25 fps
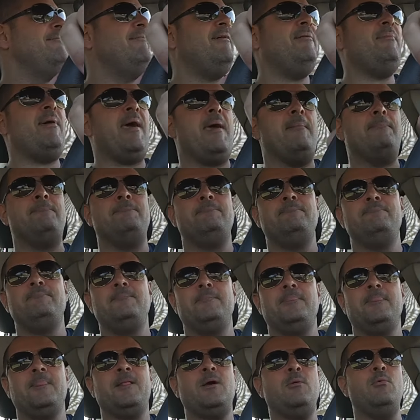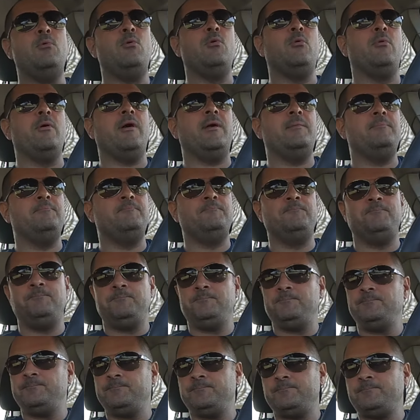vabbè comunque
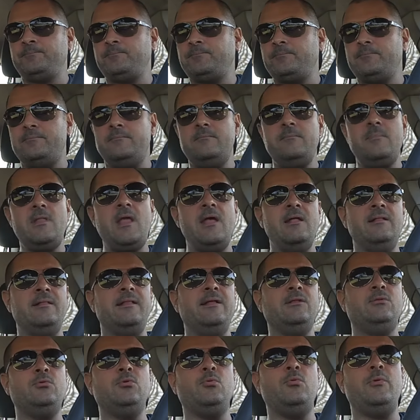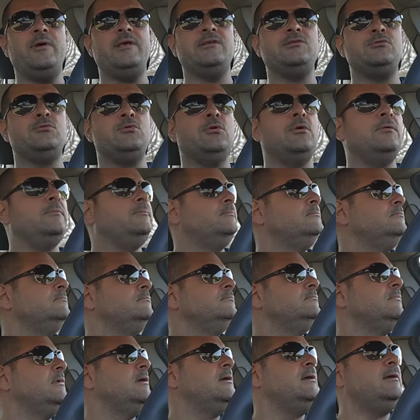detto questo
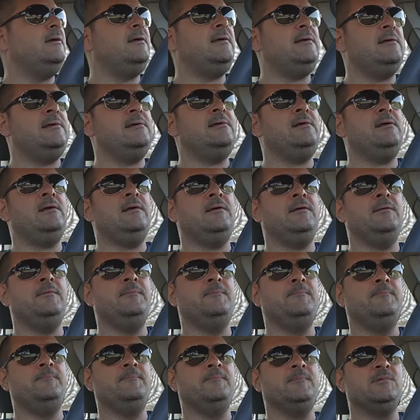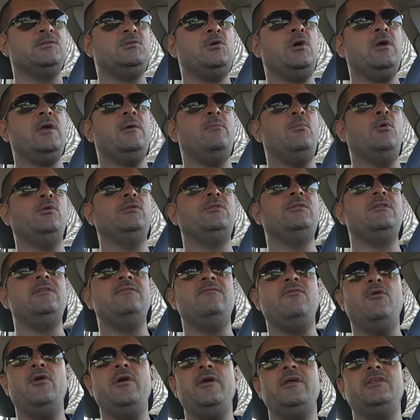ehm, so che molti di
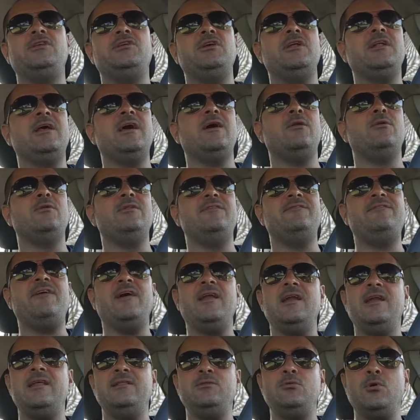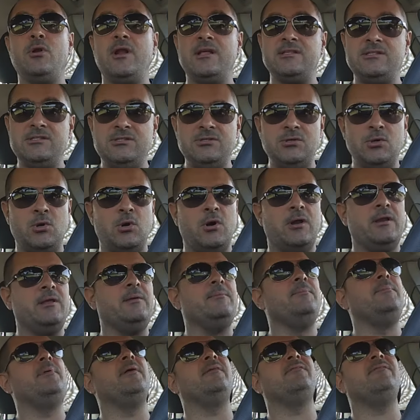voi cercano di fare le
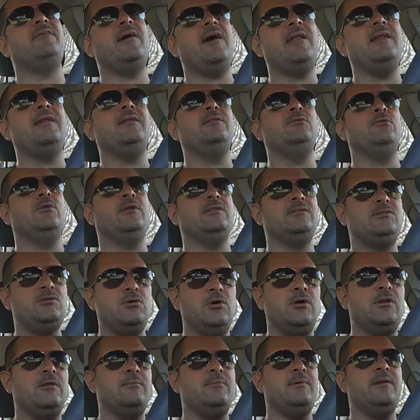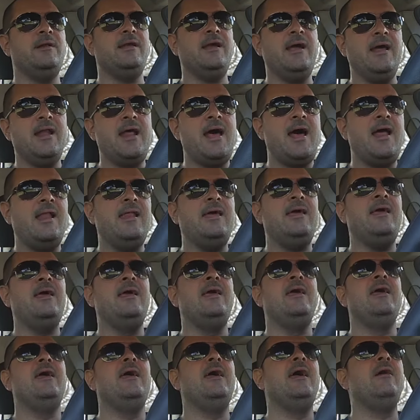donazioni per fare le donazioni per il canale
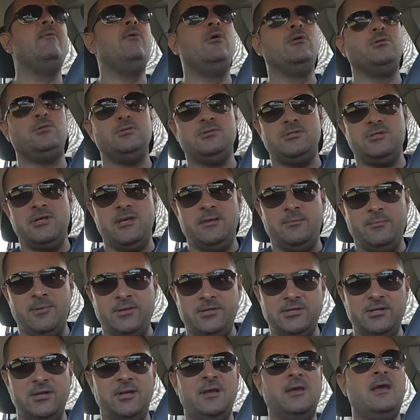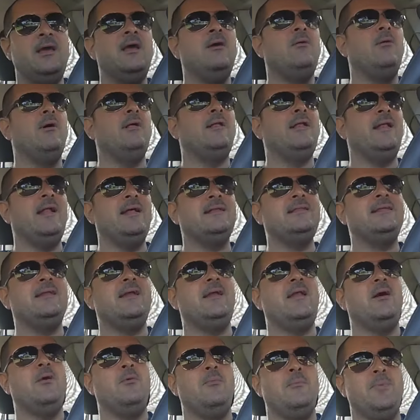è molto semplice guardate
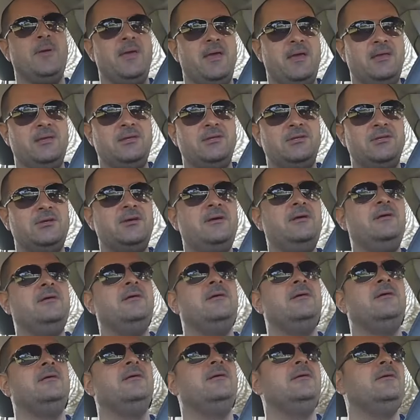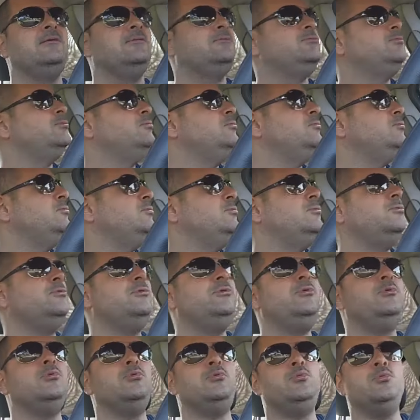nella home page eh, su
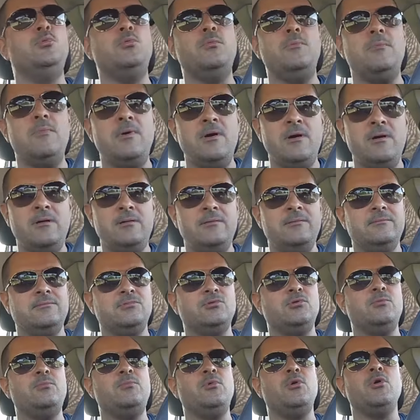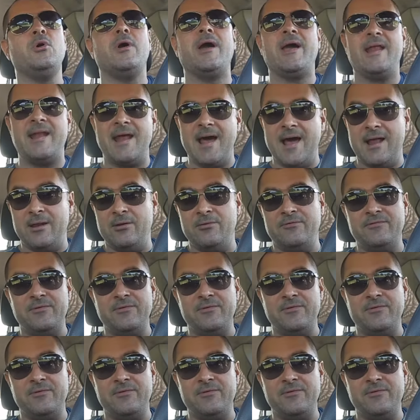youtube sul mio canale